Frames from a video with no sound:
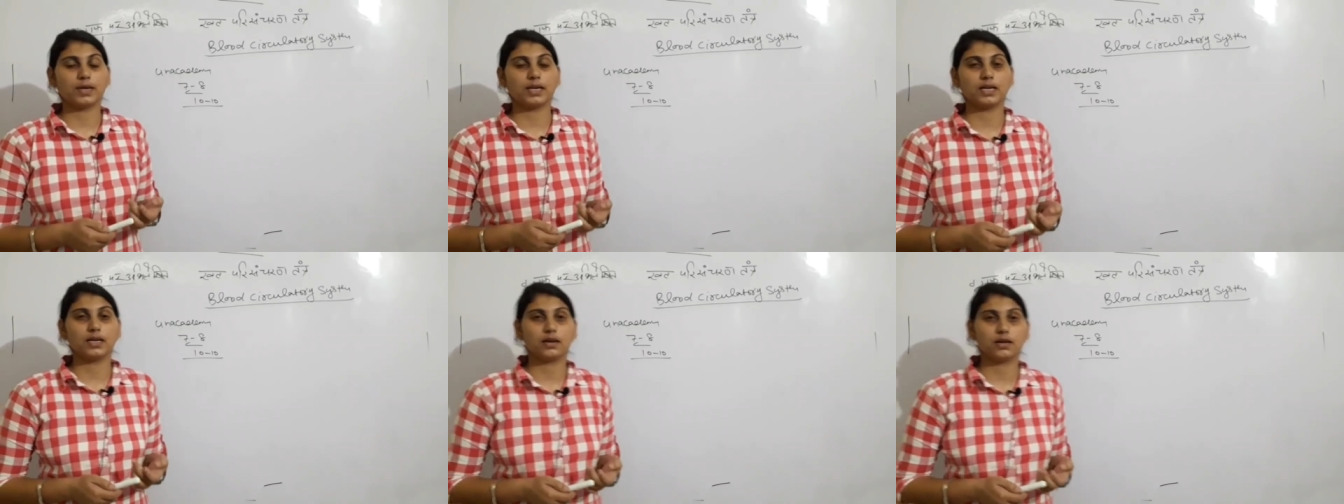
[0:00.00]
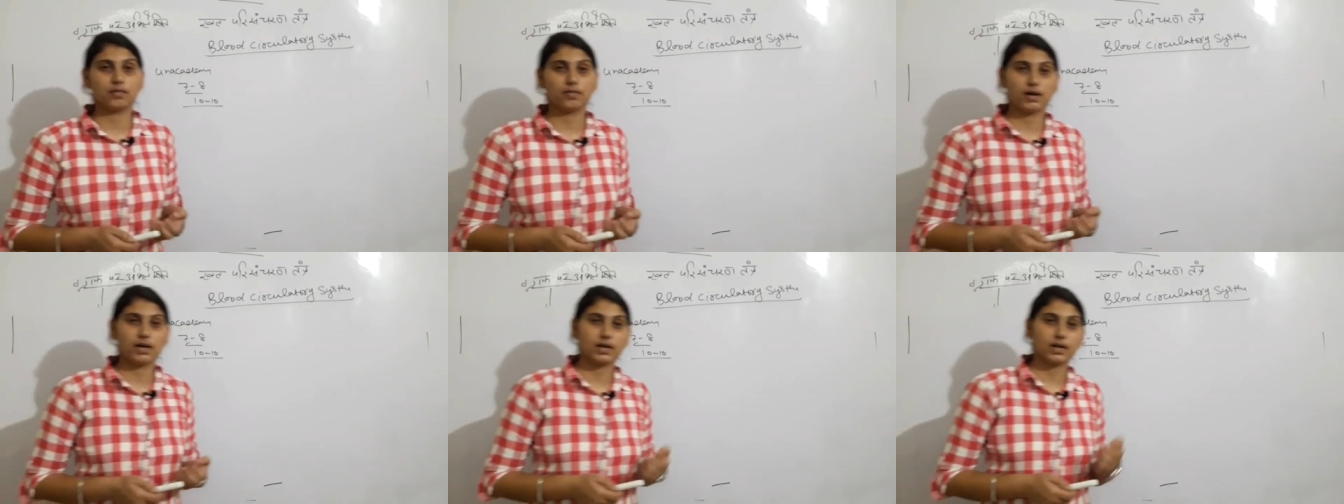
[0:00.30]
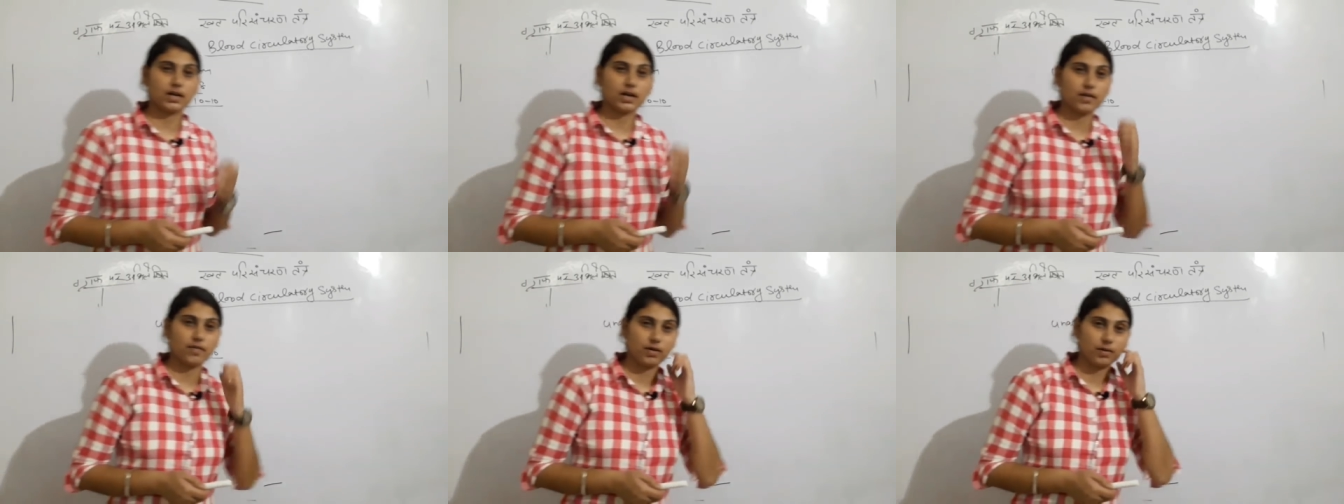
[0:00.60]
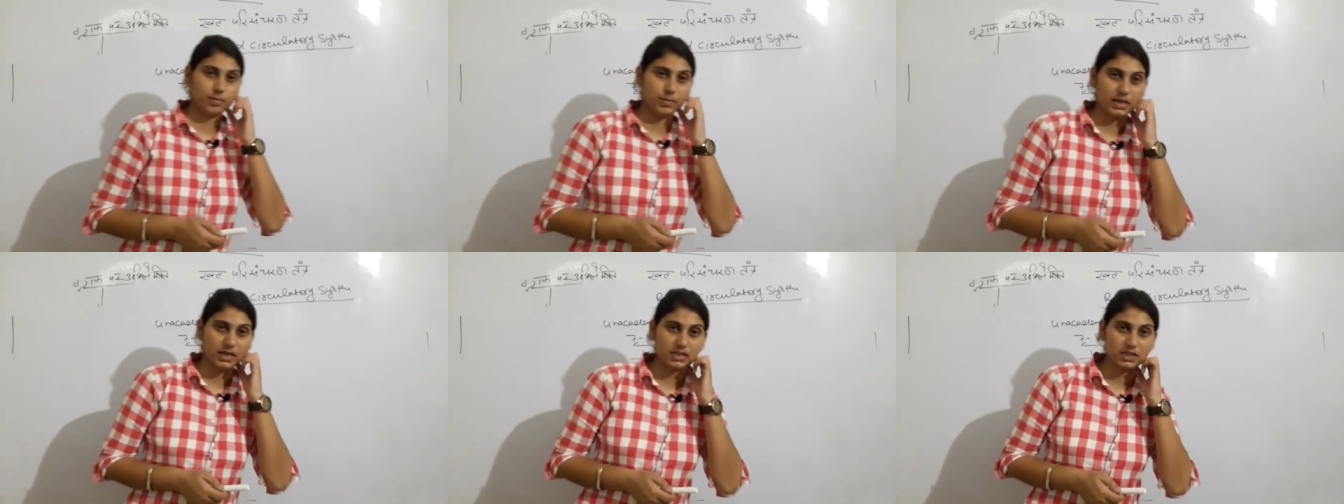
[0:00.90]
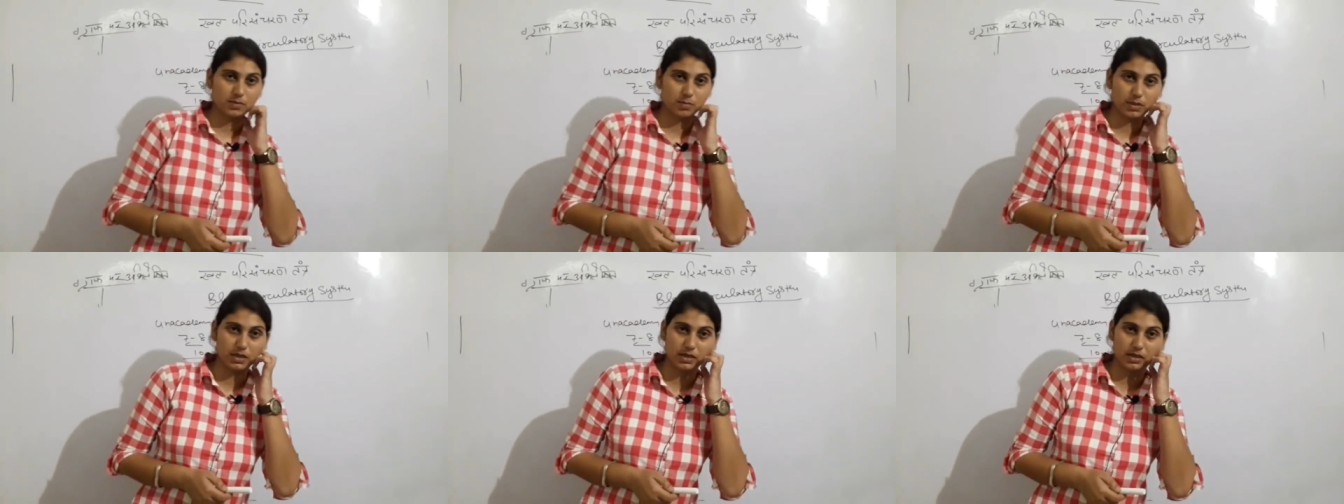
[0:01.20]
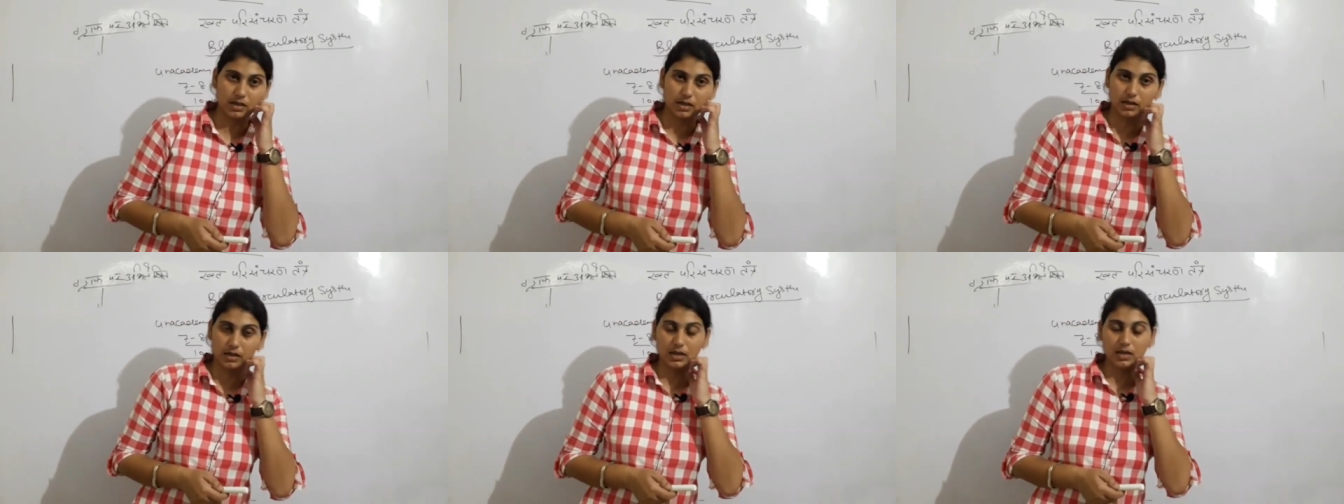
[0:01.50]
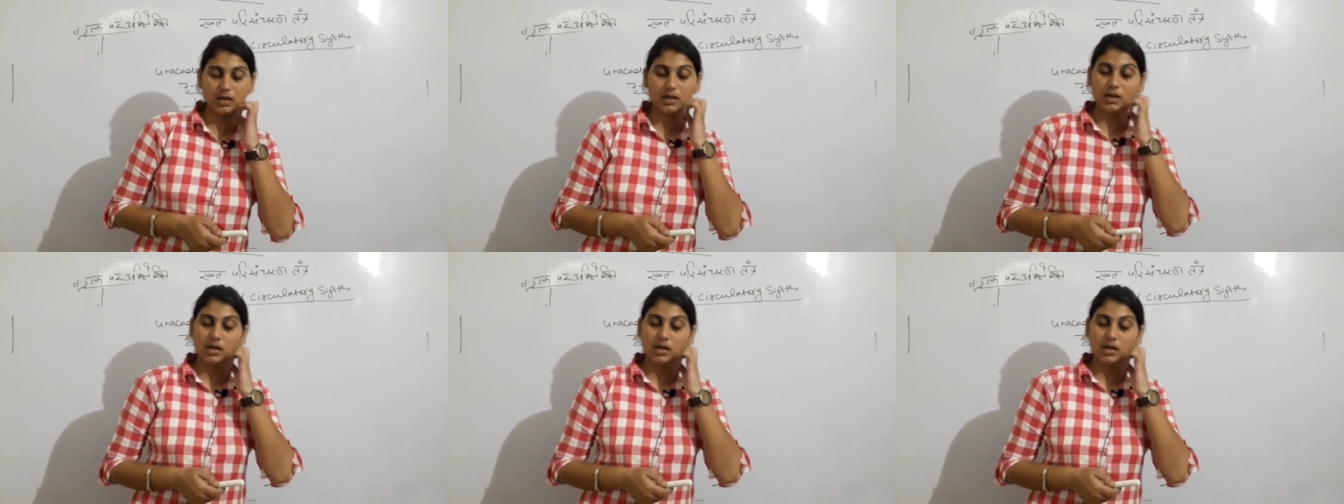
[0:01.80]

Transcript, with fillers: मैंने करवा रखा है वहाँ पे एक्सप्लेन करके